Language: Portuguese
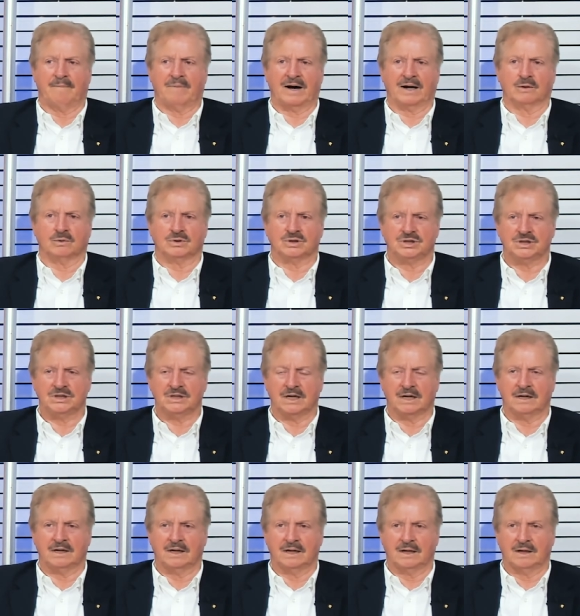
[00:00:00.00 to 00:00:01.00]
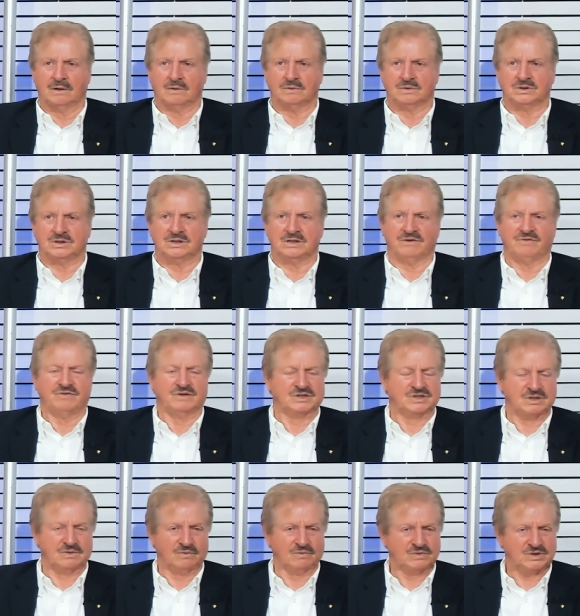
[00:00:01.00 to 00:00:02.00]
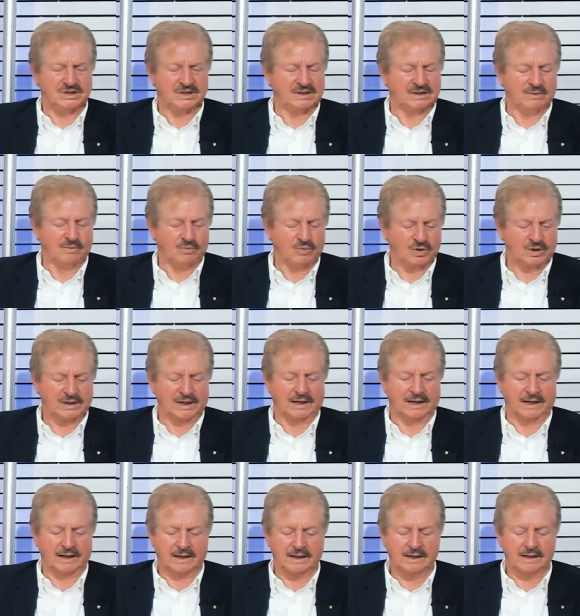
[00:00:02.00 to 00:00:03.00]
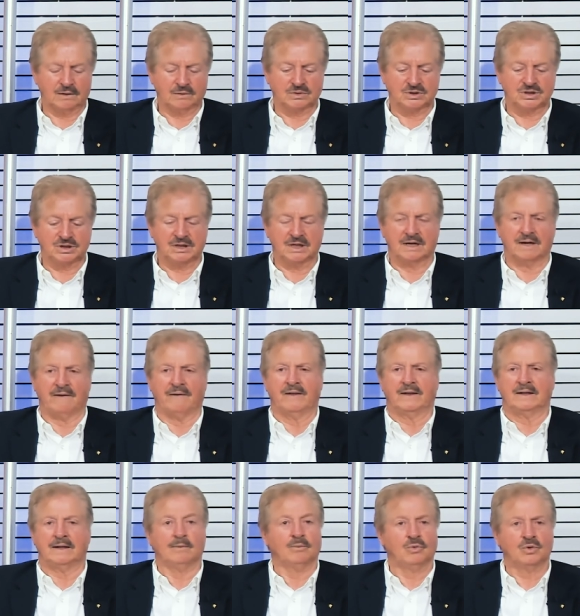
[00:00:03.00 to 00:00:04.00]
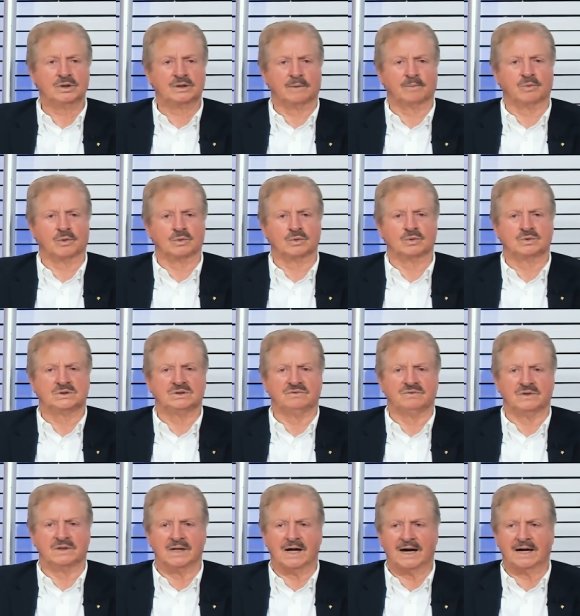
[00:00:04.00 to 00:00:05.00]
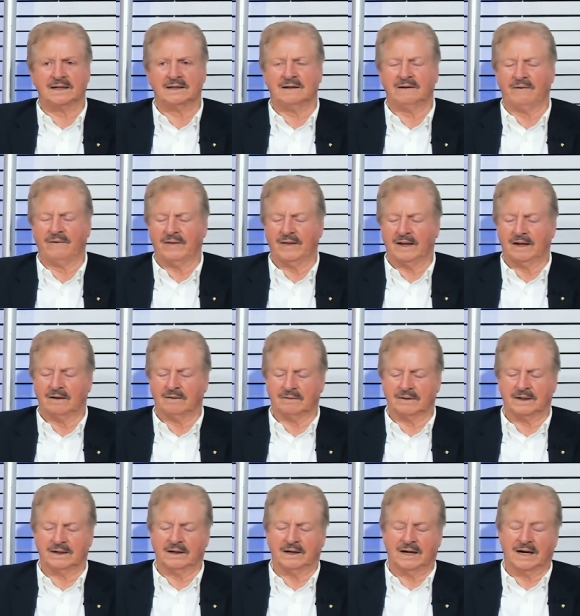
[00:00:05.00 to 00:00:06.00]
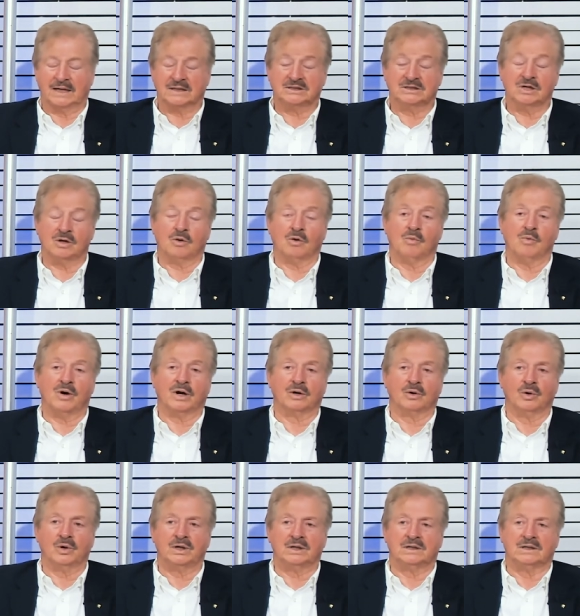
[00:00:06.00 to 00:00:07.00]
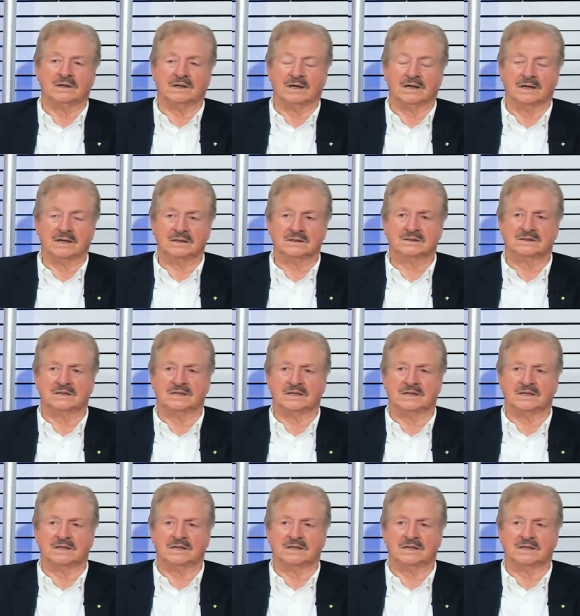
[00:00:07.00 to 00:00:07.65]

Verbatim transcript: para o dia um dia, um dia de muita alegria, um dia de muita produtividade, não é? Assim como à noite, antes de